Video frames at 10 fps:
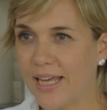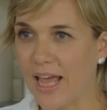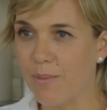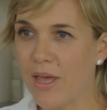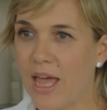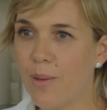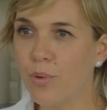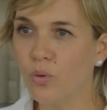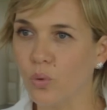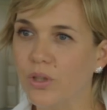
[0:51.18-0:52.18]
creme e ai
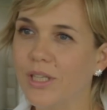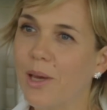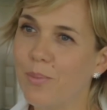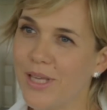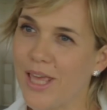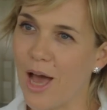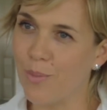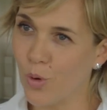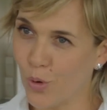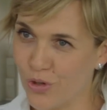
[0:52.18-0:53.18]
prodotti che
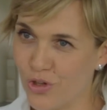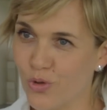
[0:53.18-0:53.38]
applichiamo ogni